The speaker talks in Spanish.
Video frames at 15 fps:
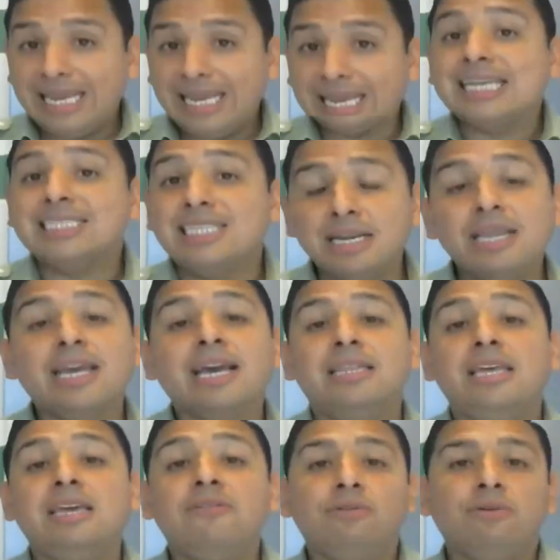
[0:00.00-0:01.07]
que ser
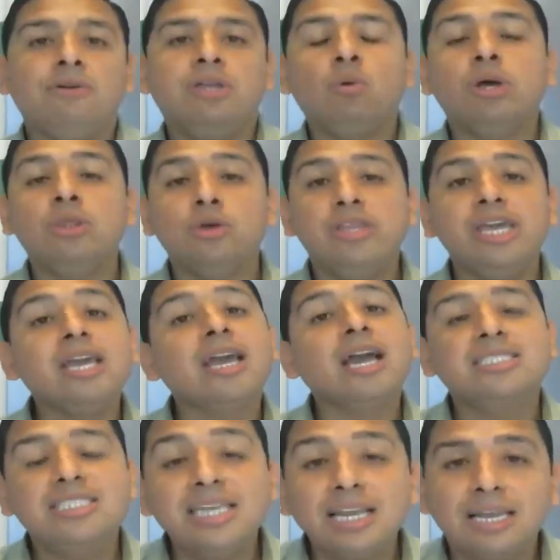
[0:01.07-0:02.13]
negativo y cuando llegue a
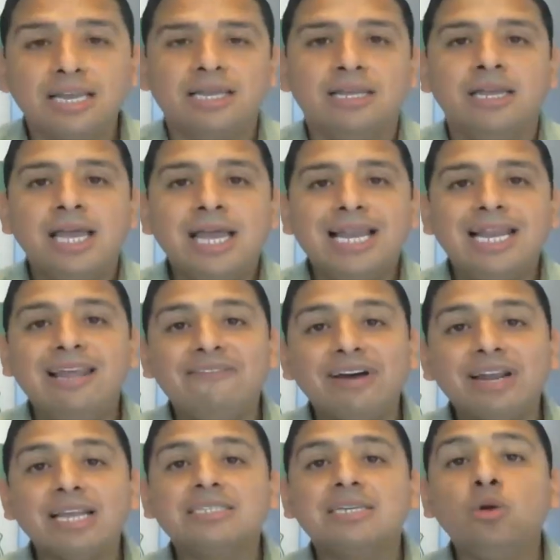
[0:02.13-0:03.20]
Chile le
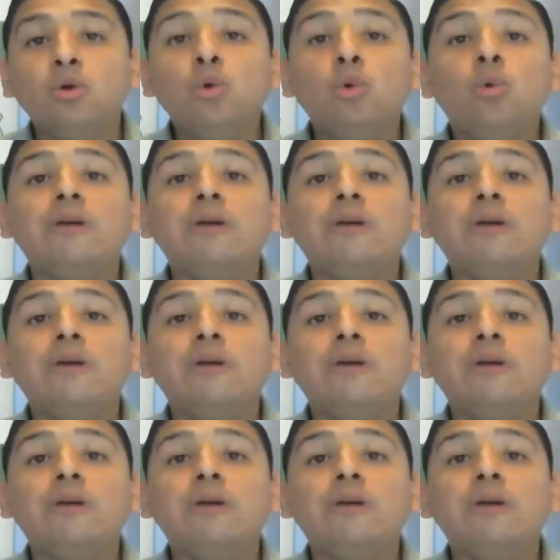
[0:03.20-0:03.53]
van a hacer un